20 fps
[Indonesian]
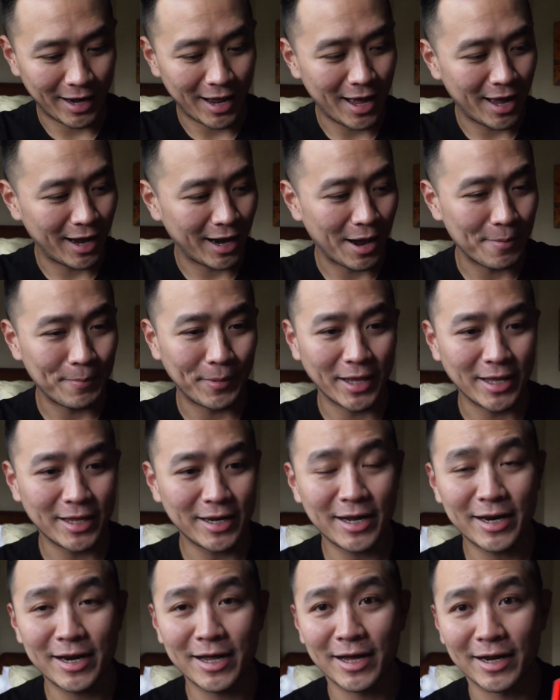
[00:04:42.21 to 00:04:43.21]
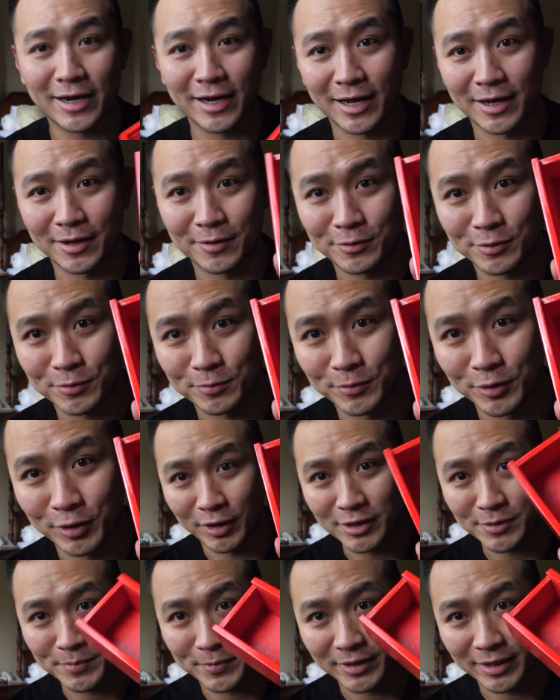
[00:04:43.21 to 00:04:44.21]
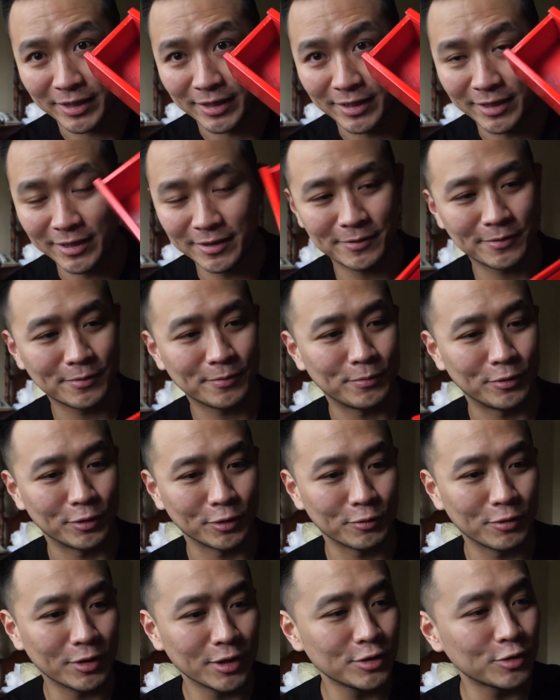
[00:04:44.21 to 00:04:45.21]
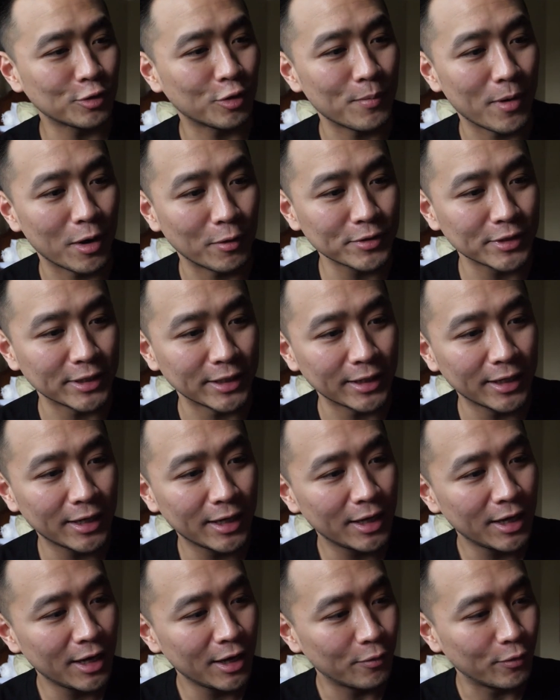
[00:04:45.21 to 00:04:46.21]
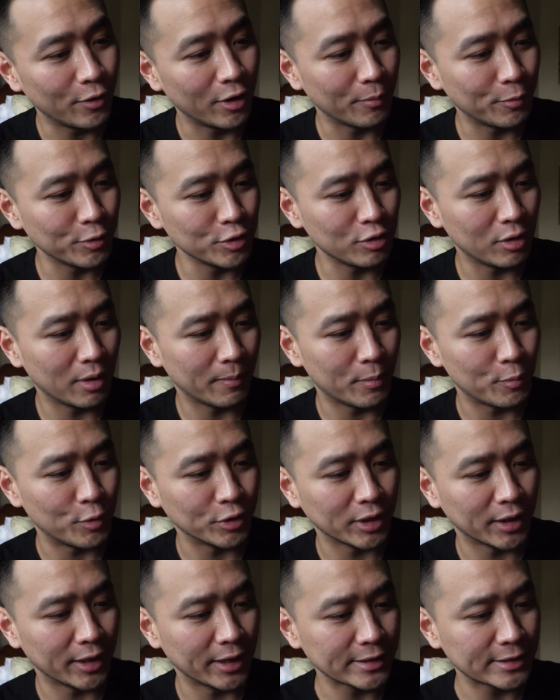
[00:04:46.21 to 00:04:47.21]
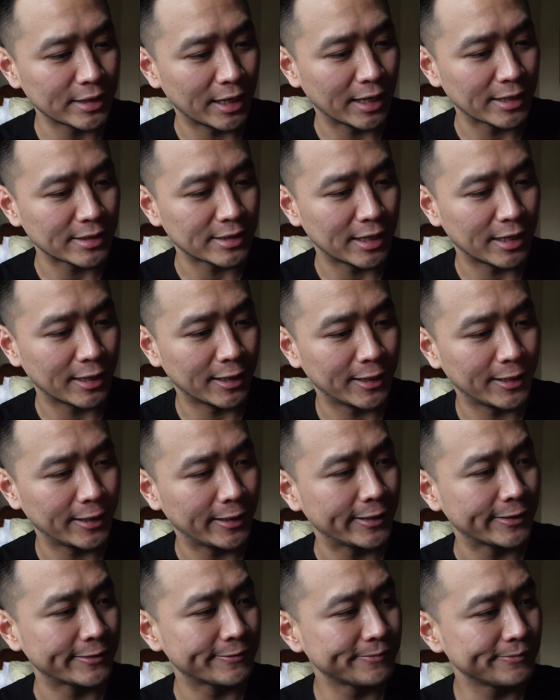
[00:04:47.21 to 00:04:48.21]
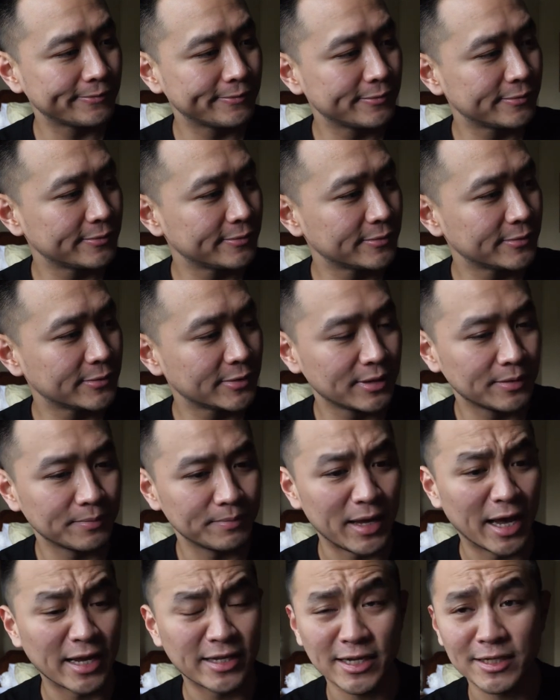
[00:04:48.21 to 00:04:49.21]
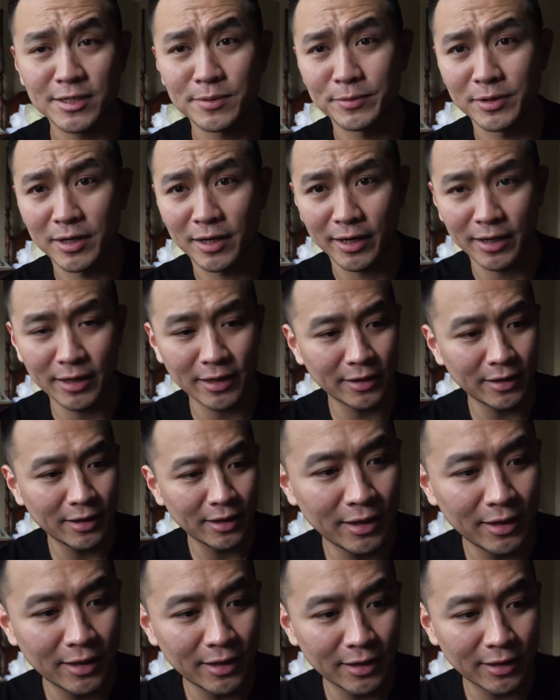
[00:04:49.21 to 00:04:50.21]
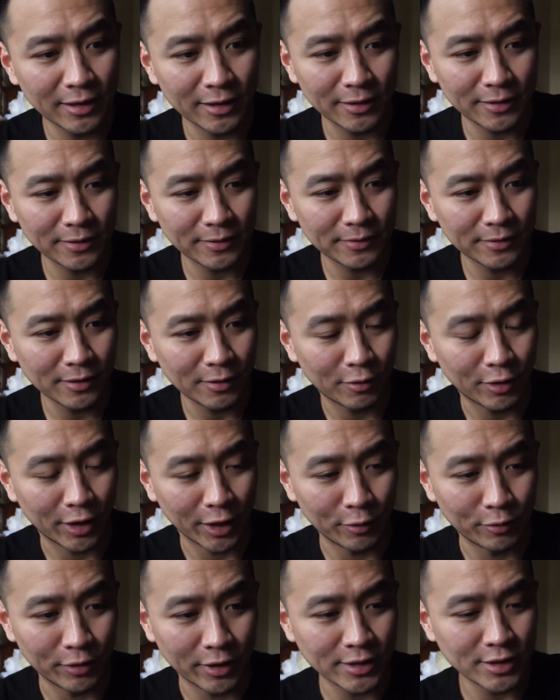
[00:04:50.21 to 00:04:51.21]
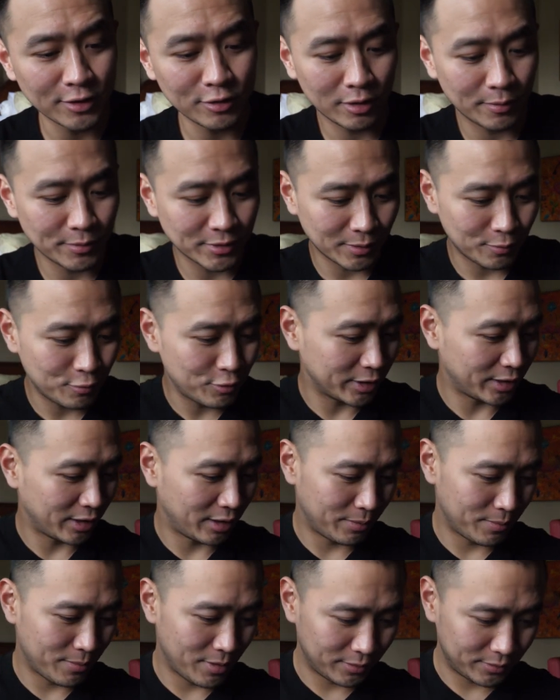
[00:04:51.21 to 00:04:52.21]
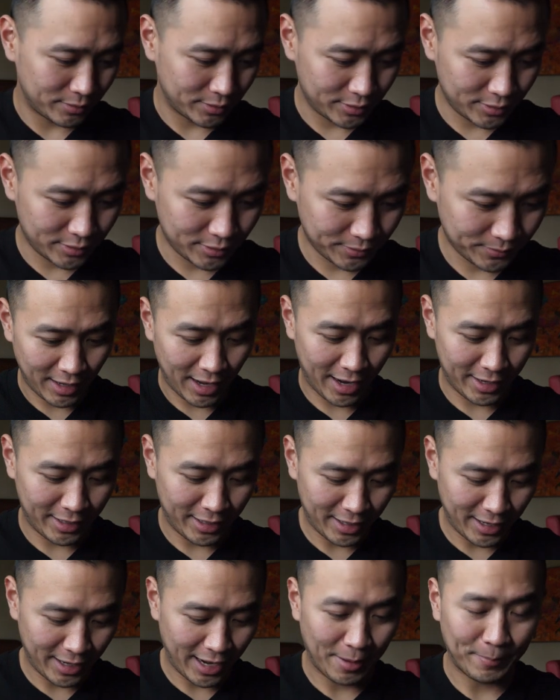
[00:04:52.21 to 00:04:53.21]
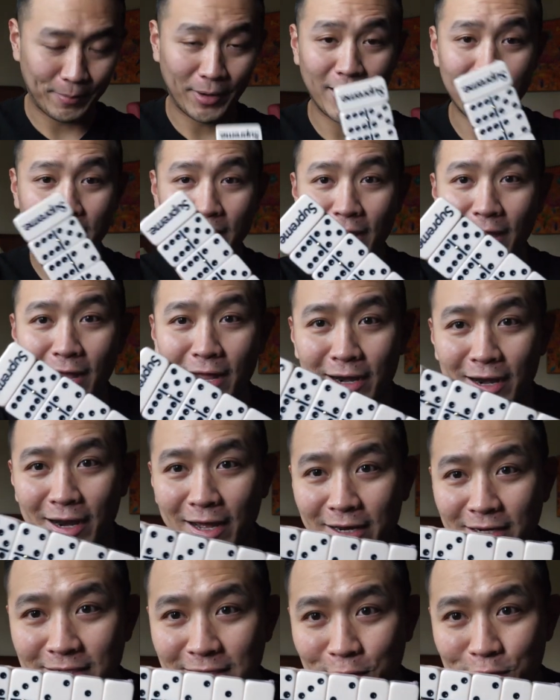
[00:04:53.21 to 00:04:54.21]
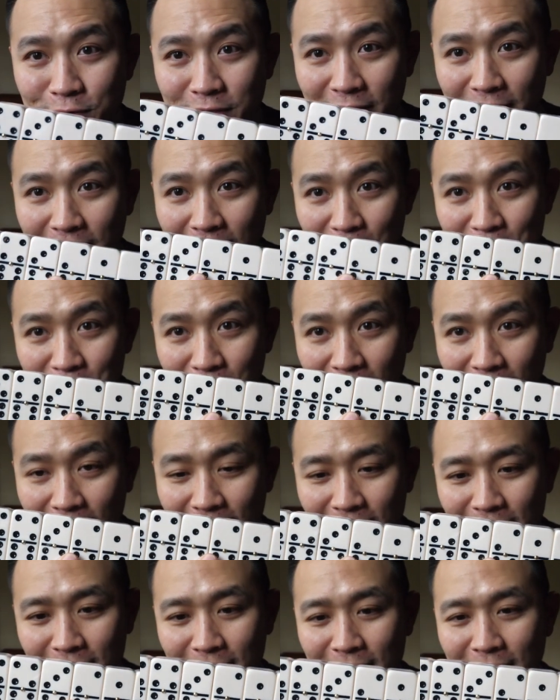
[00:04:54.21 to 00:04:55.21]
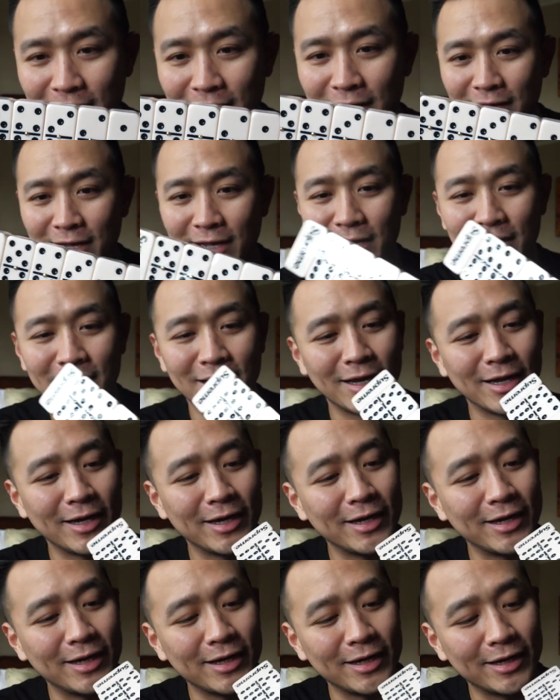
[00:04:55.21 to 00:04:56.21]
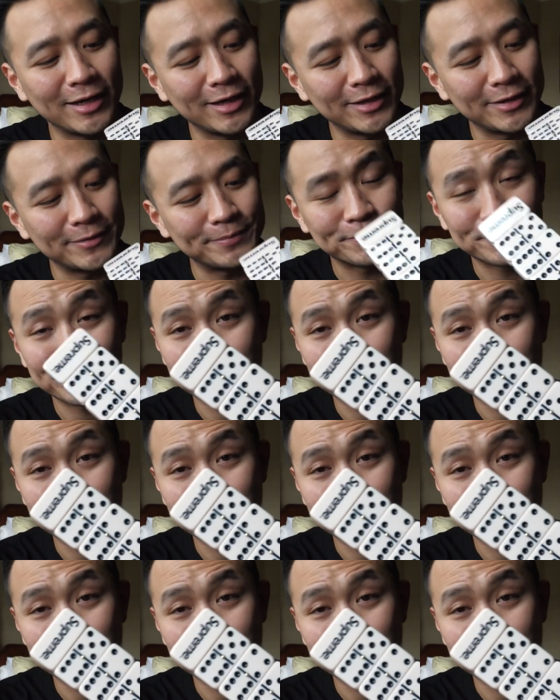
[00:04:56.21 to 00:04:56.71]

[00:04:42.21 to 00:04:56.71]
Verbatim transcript: Nah, gaplenya ini ada nah bentuknya seperti ini menurut gue cukup bagus sih walaupun juga pembuatannya sangat-sangat biasa sebenarnya orang Indonesia juga bisa buat yang lebih bagus nah ini ada gaplenya nah ini satu set gaple uh,